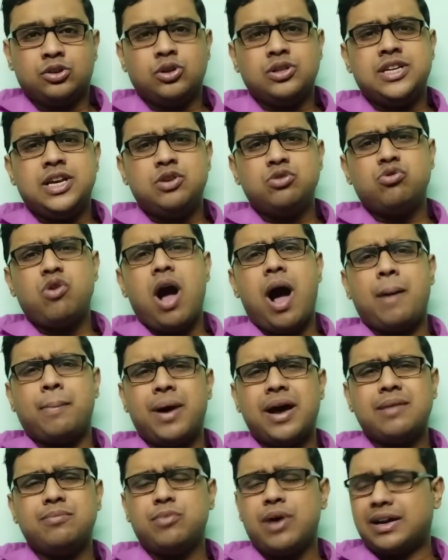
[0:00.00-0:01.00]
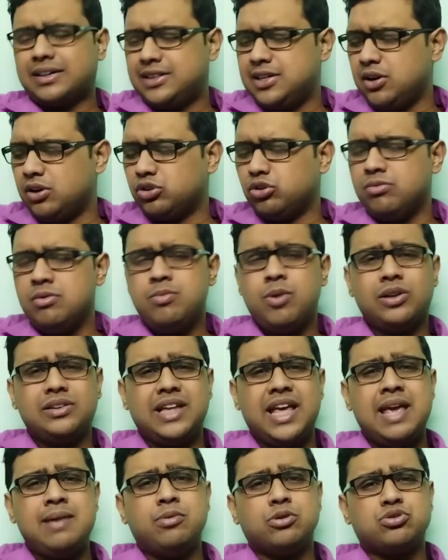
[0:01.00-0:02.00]
তো যেটুকু আমার ব্যক্তিগত
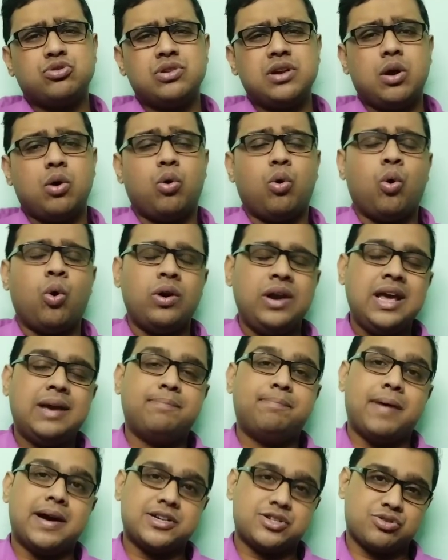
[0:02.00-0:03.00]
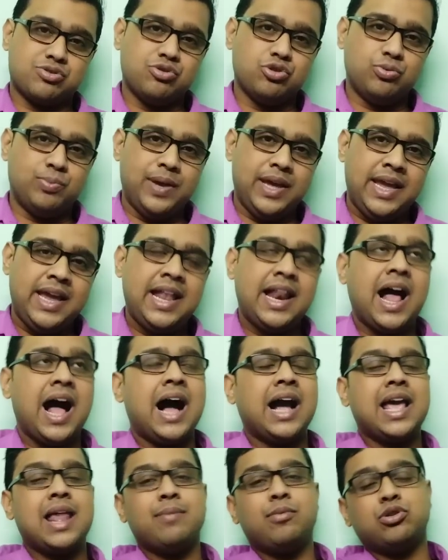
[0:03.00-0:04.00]
অভিমত এই বছর না অনেক পাশ করবে এর
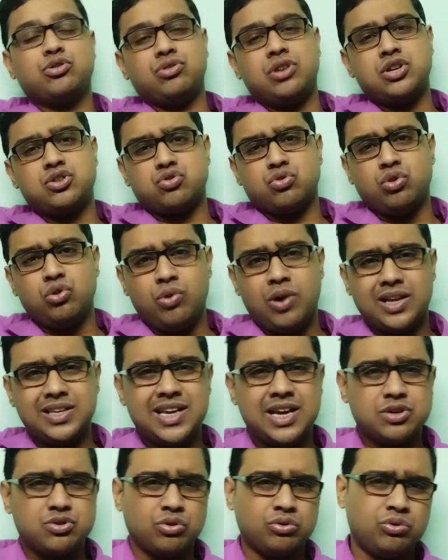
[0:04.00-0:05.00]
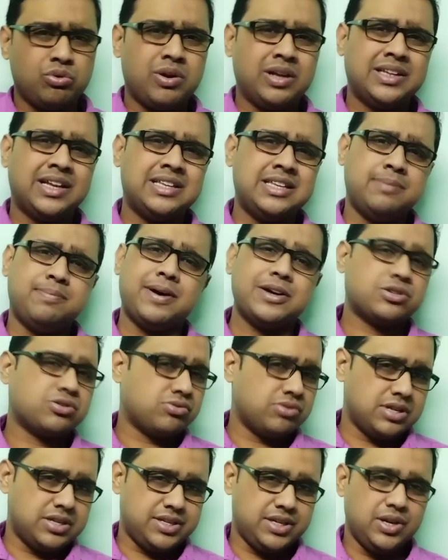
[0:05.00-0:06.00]
আগের বছরে ষোলো হাজার সতেরো হাজার যে পাশ
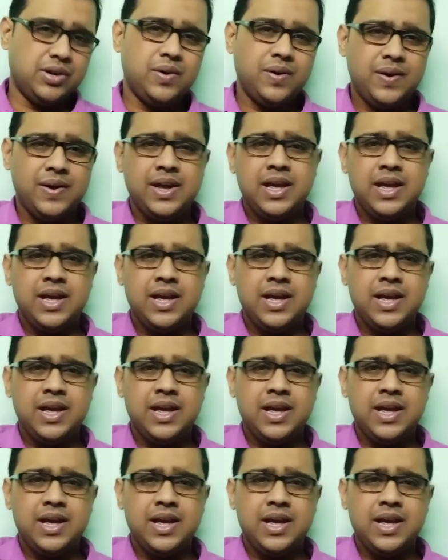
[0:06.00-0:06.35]
করেছিল